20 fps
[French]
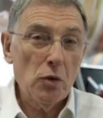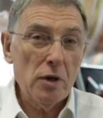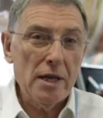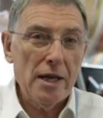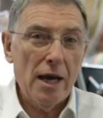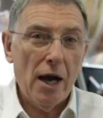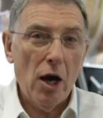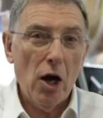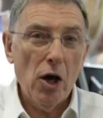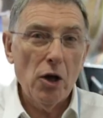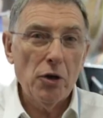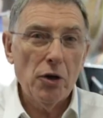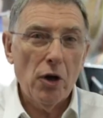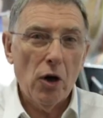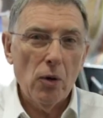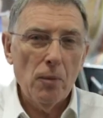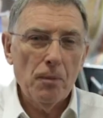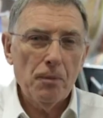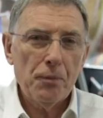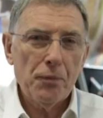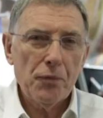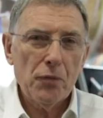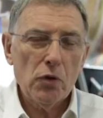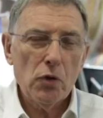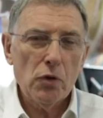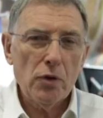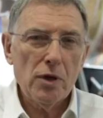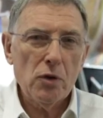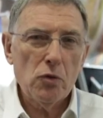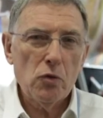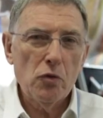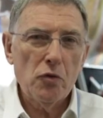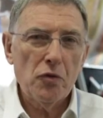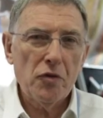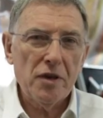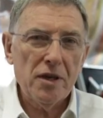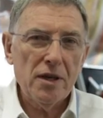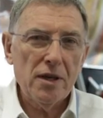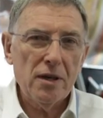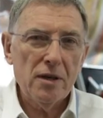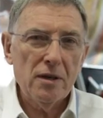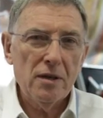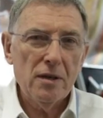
il y a un an de découvrir